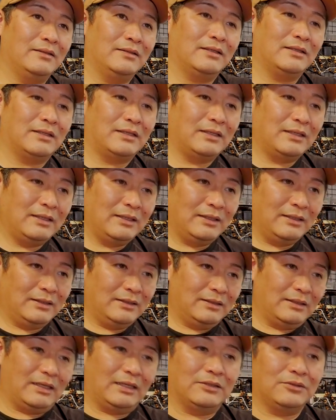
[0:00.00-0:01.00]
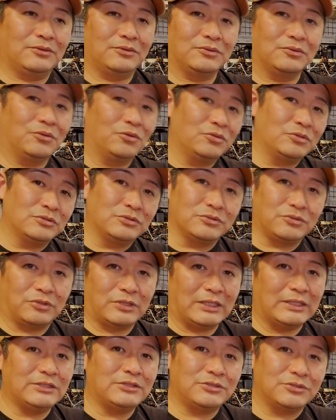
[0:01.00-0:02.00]
だから、あの、ゴルフの
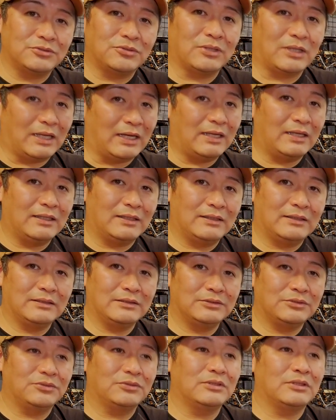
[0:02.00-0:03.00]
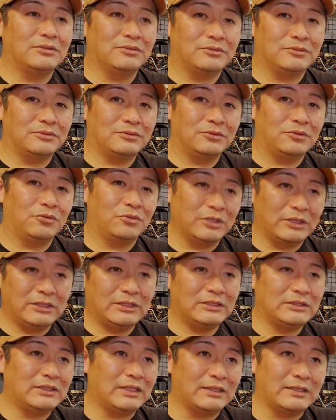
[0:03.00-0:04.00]
練習とか、そんなん公
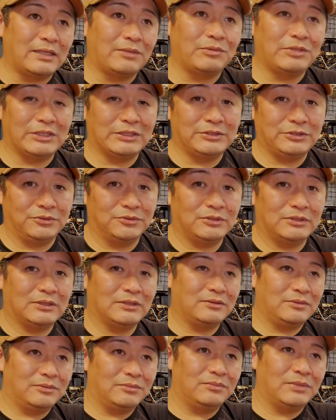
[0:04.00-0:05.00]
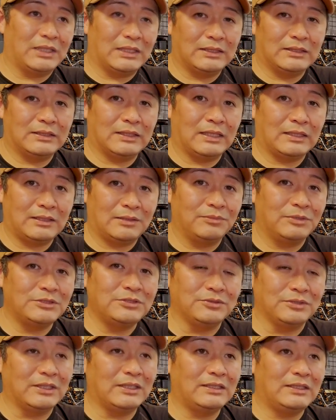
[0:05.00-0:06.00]
園でしたらダメですよって。まあ、なってま
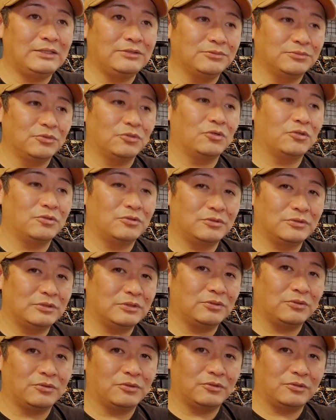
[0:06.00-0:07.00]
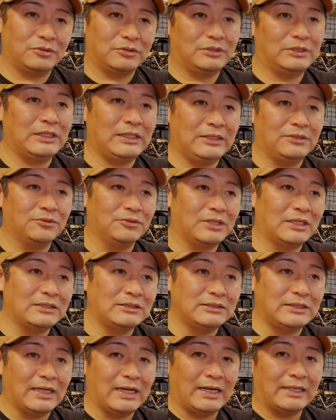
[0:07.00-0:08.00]
すよね。犬も、こう、リードな
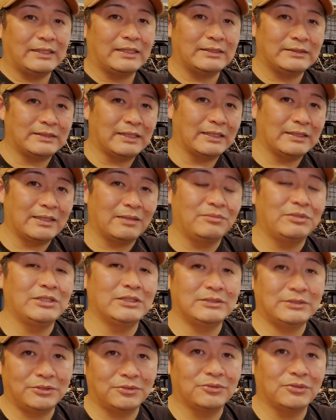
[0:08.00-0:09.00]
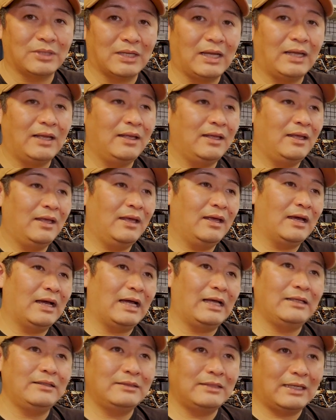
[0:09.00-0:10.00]
しで話したらダメですよとか。
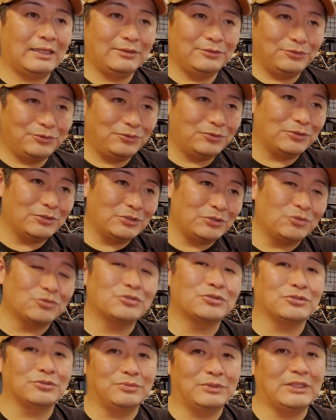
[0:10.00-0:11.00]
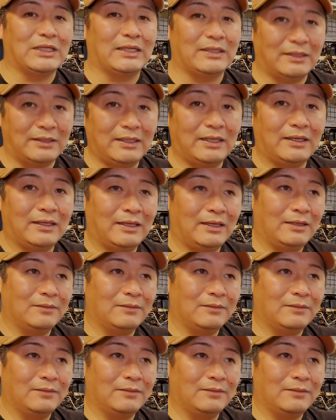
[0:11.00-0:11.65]
あんなんの一つみたいなね。